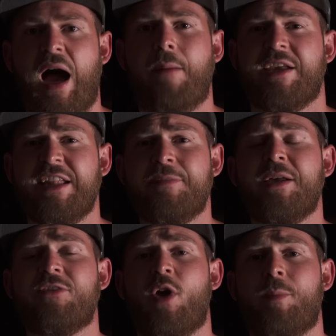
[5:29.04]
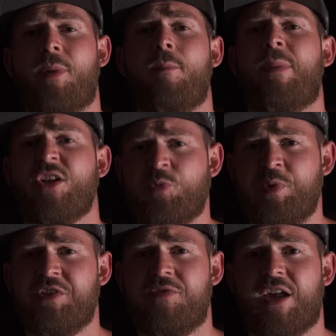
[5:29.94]
Aber jetzt mal zu ein paar
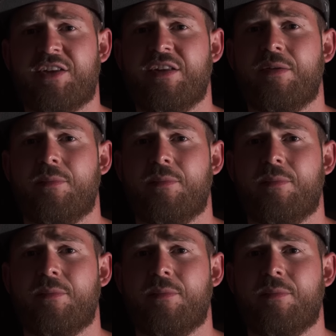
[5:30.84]
Beispielswerten.